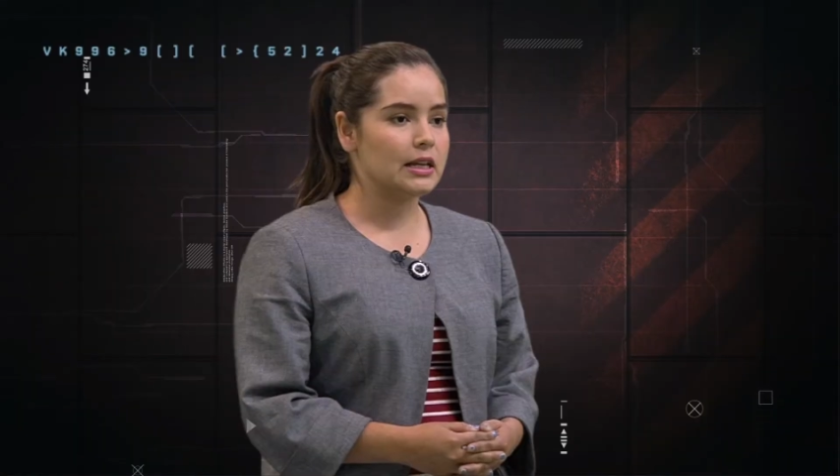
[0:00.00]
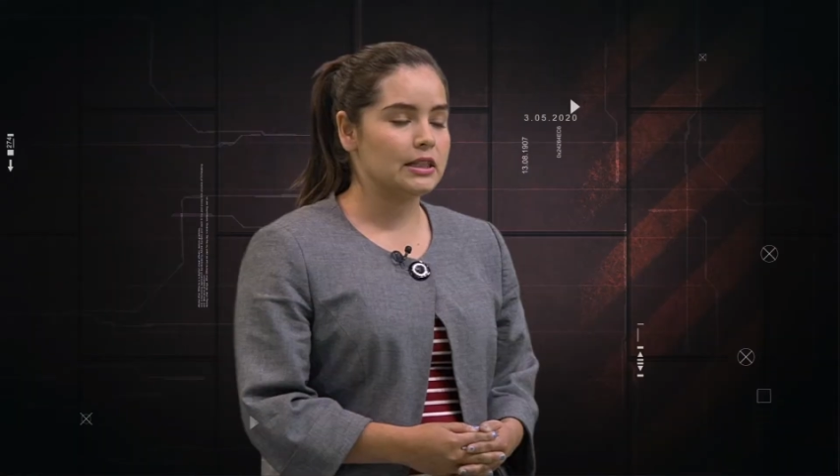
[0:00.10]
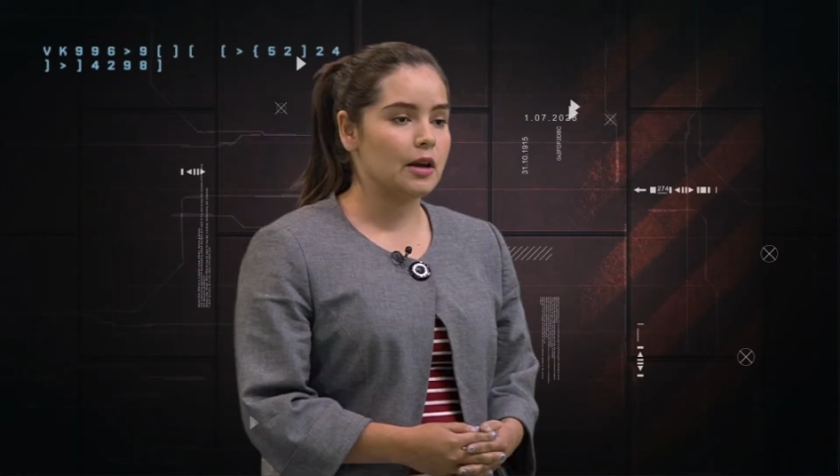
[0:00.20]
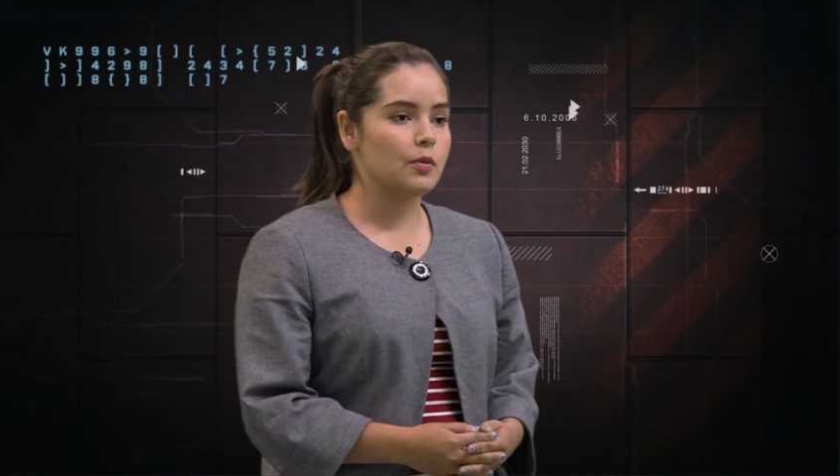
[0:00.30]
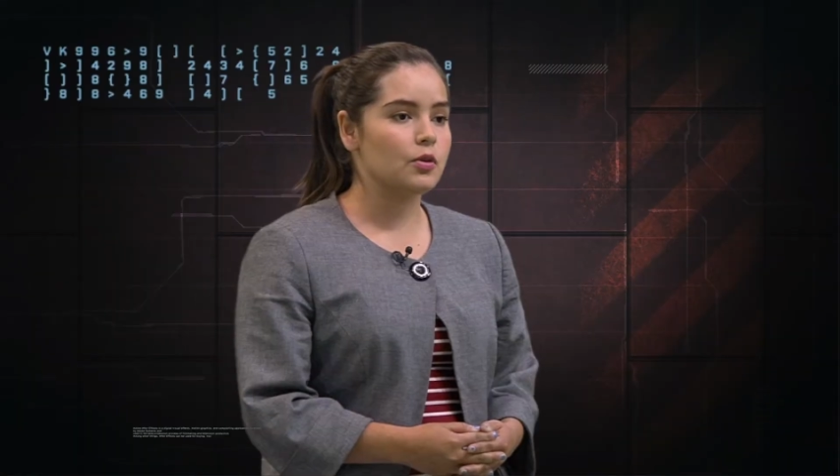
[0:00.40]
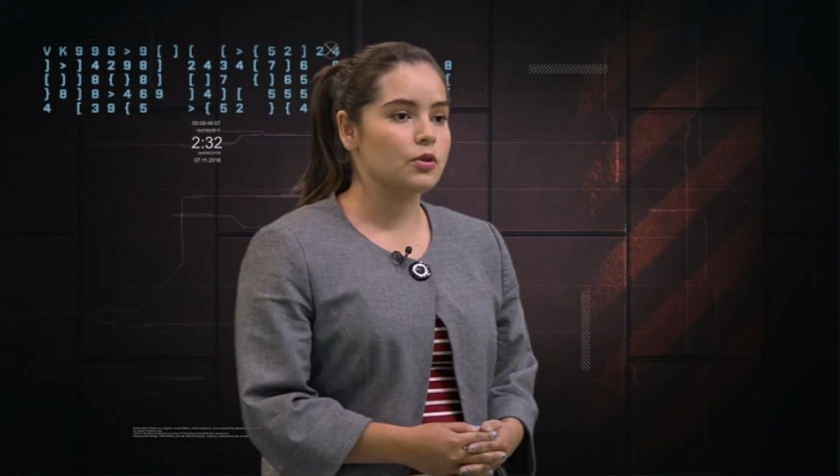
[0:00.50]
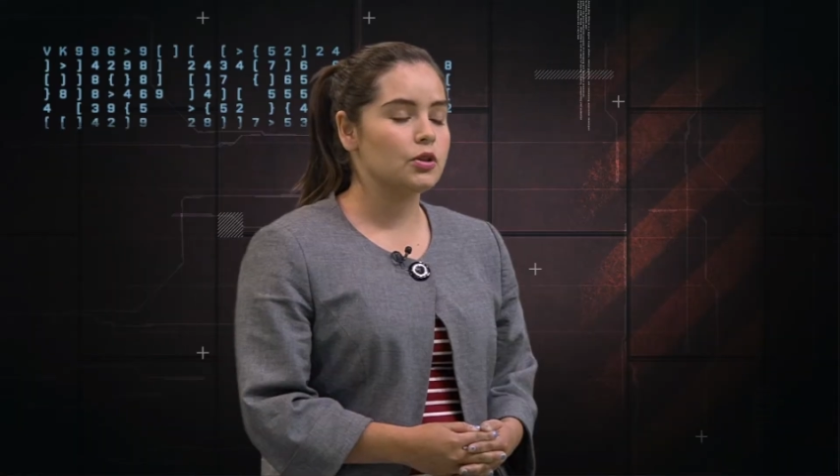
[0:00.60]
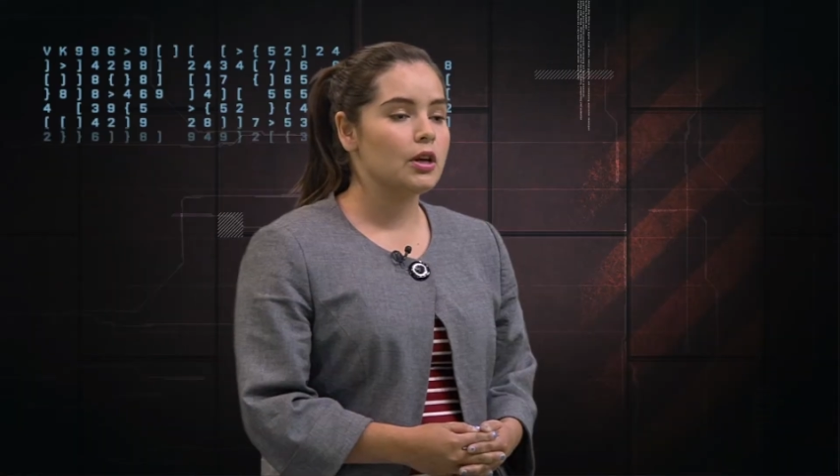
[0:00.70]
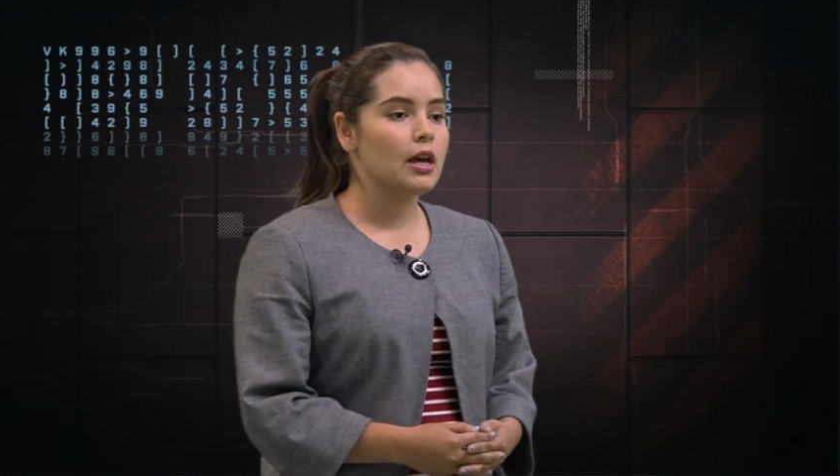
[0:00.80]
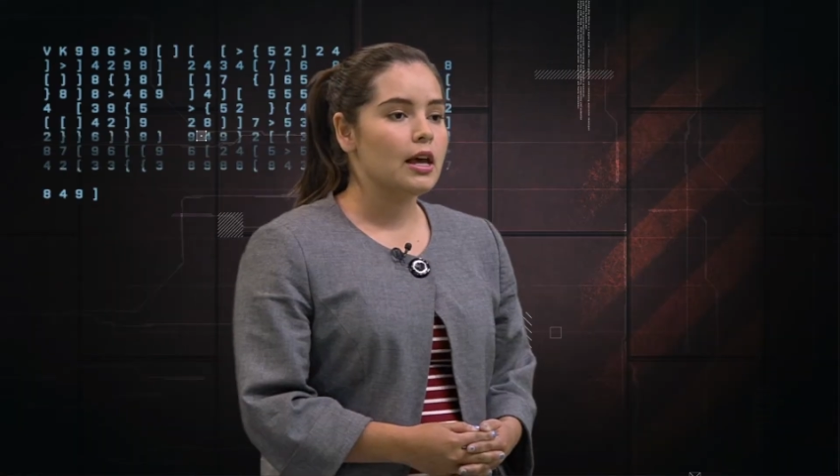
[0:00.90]
estamos
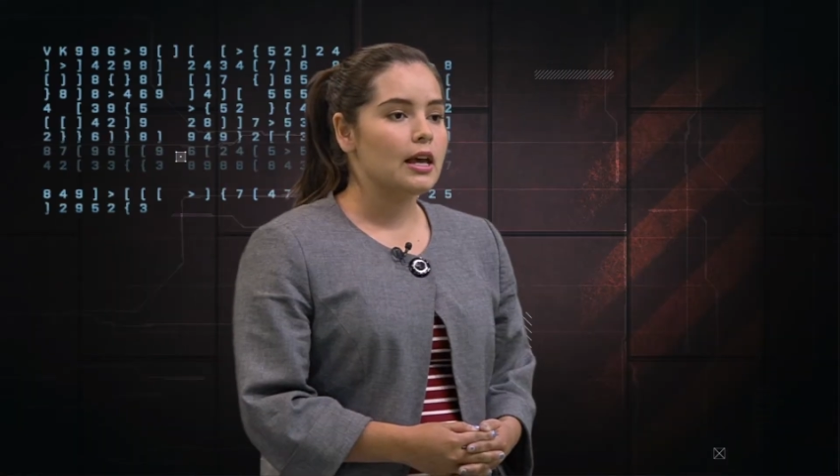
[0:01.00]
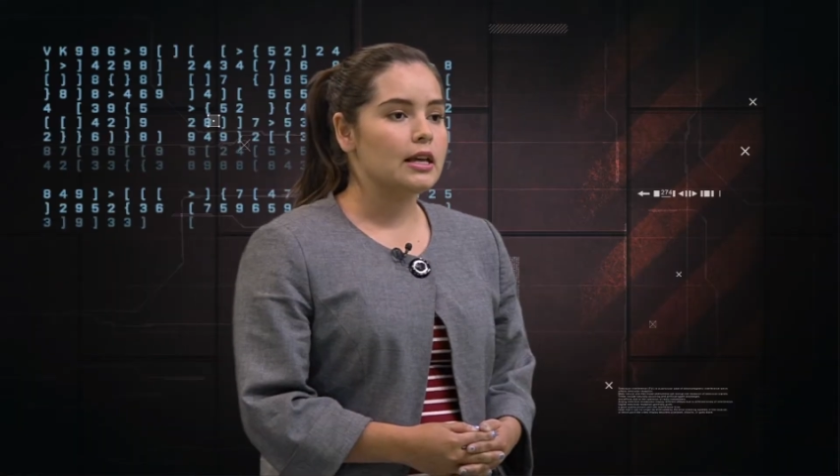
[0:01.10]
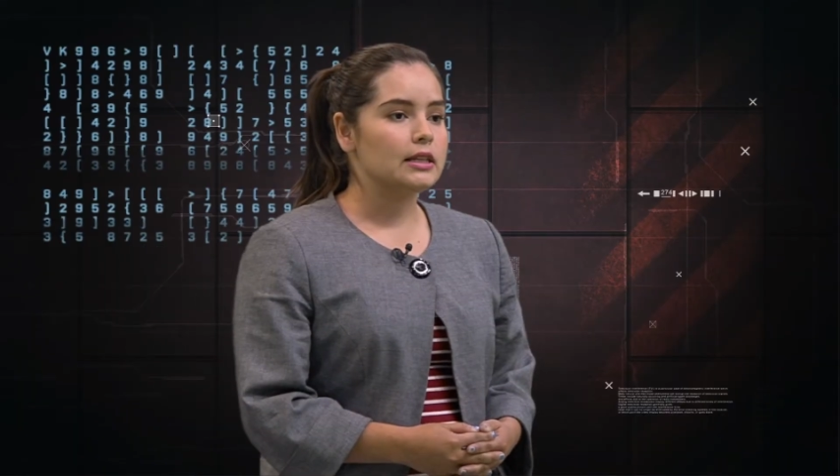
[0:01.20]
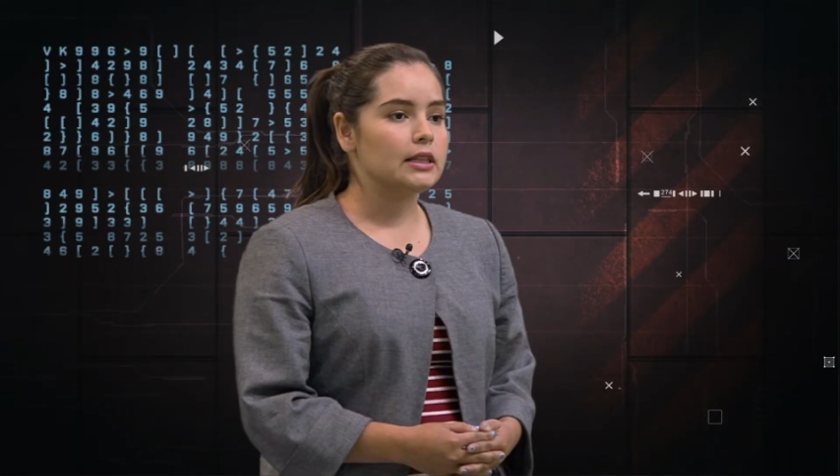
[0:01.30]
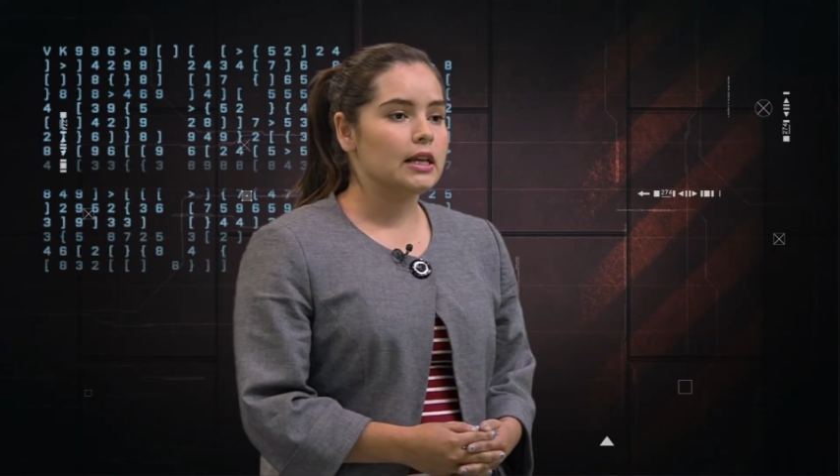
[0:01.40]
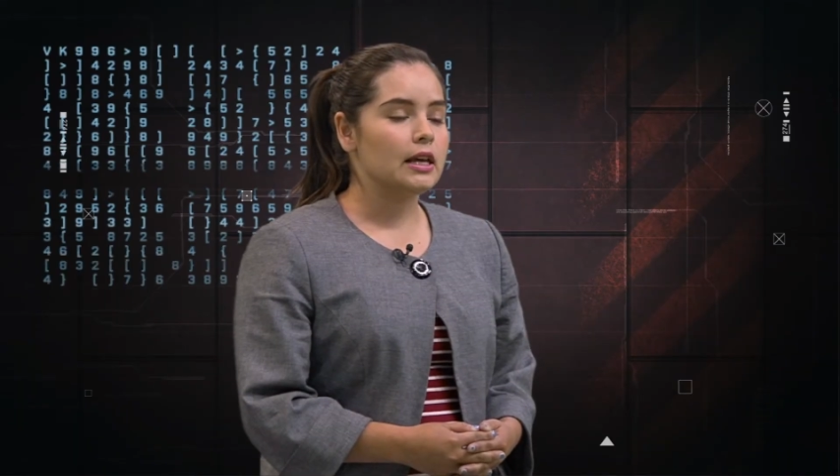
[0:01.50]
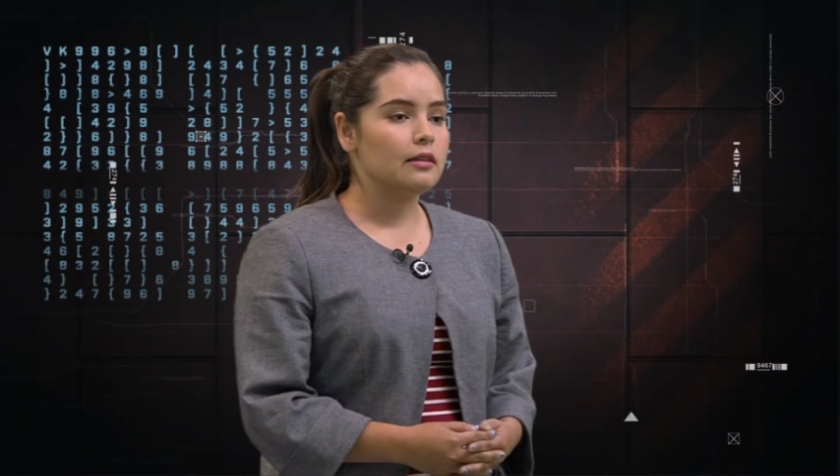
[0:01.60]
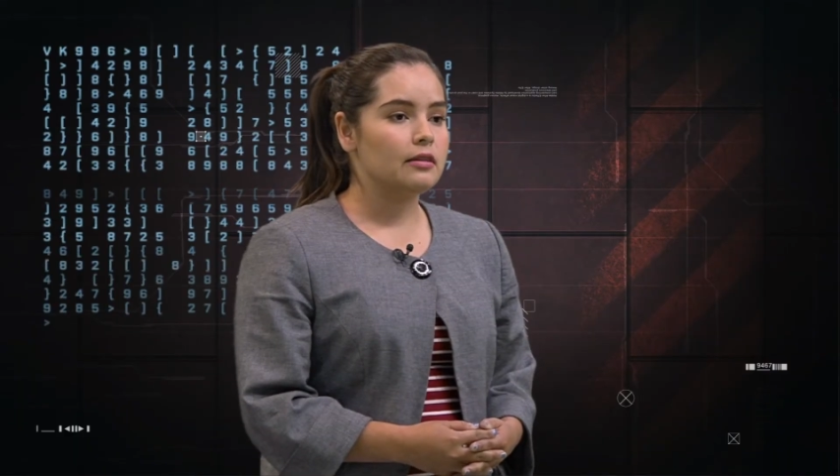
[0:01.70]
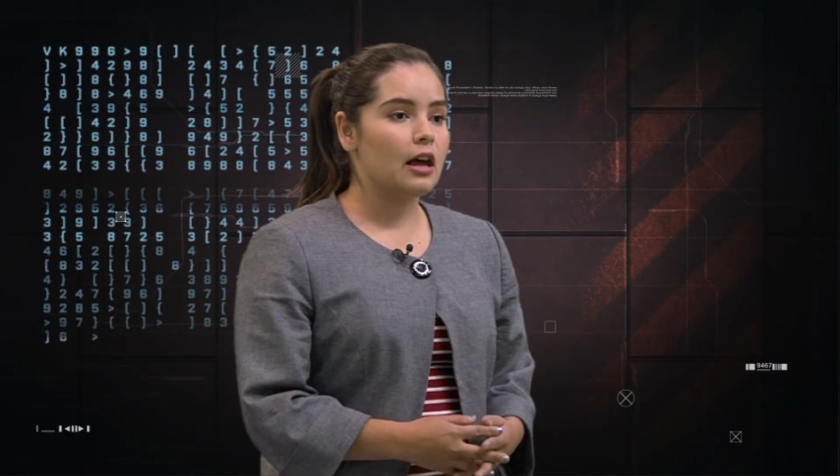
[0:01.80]
este,